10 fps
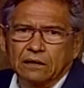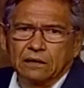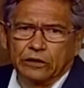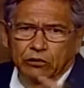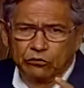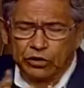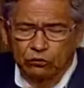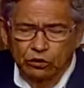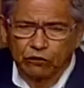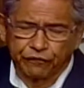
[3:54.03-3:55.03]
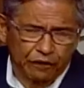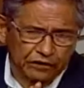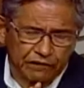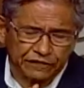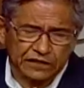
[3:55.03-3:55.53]
E eu digo, quando eu falo de
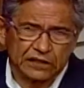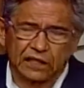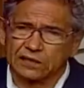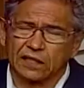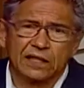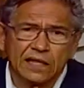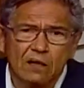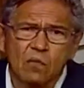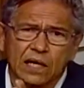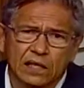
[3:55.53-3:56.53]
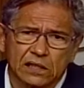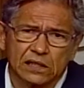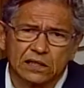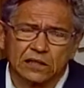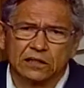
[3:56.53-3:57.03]
deficiência, não
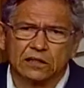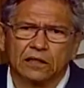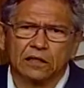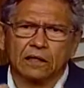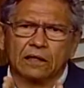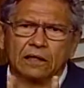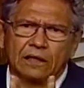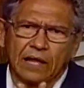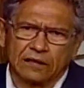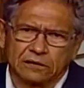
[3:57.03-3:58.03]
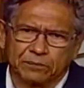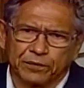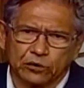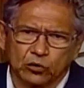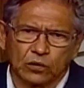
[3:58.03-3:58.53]
acredite nas
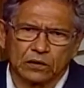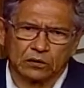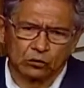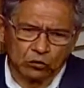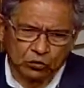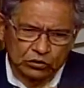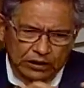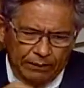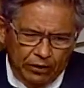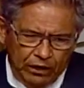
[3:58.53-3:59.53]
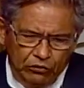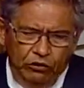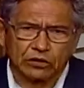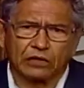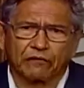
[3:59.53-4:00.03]
pessoas, no, nos laboratórios que